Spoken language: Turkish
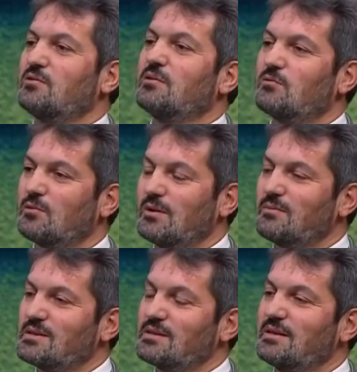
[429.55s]
olarak
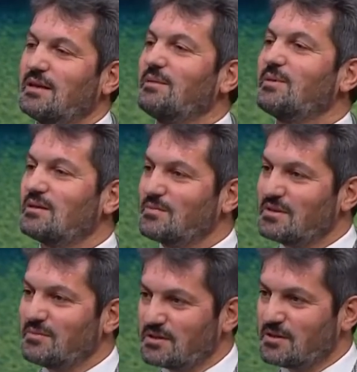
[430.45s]
kullanmasında elbette bize
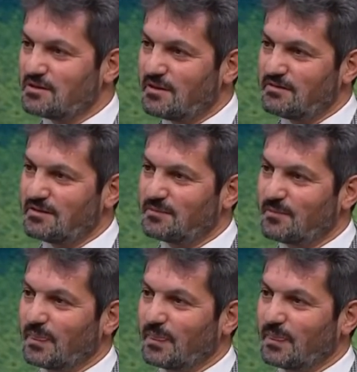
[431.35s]
mesajlar var.